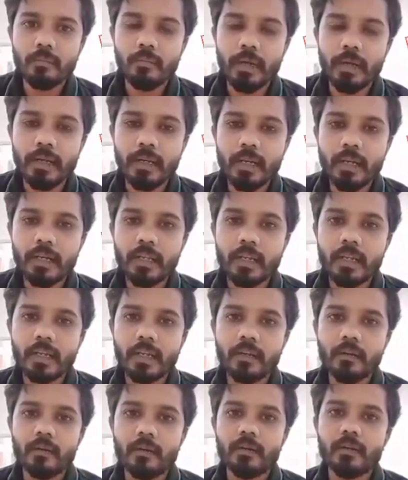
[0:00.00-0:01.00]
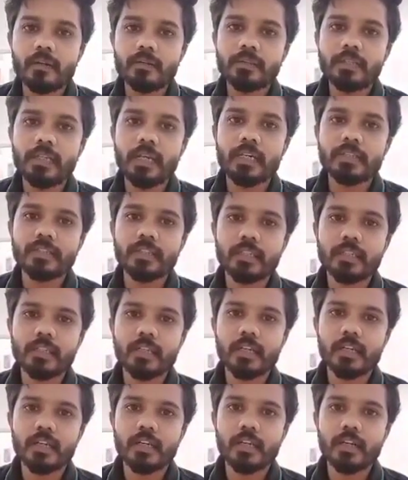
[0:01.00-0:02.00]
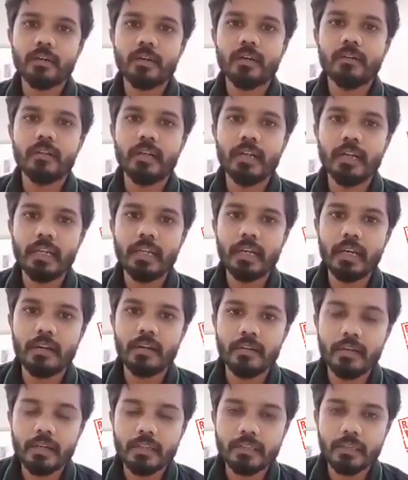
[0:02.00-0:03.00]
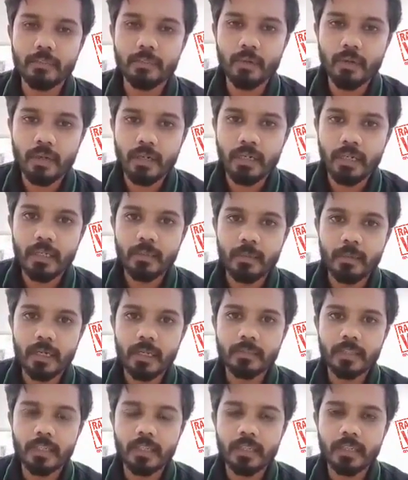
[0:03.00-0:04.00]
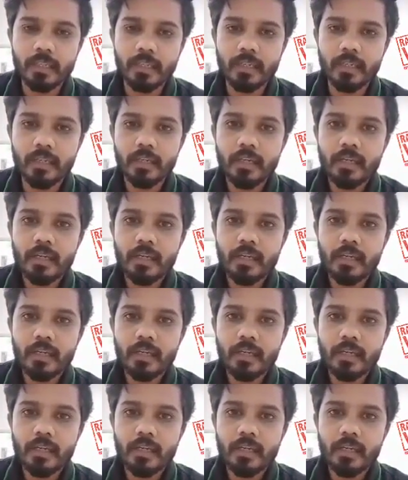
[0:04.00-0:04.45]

మైనార్టీ నాయకులు శ్రీ అర్షద్ ఖాన్ గారు కూడా వెళ్లి ఆవిడకి సపోర్ట్ గా నిలబడడం జరిగింది